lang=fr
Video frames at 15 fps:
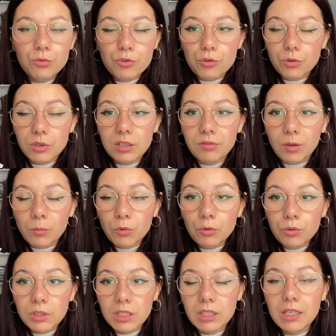J'en ai vraiment
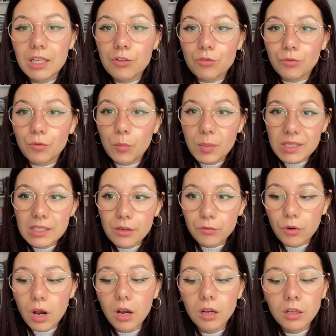aucune idée et je ne veux pas
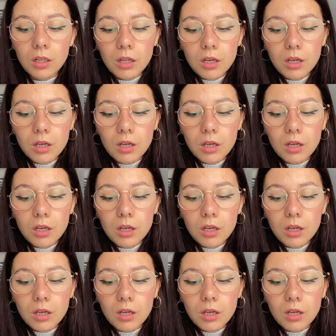savoir.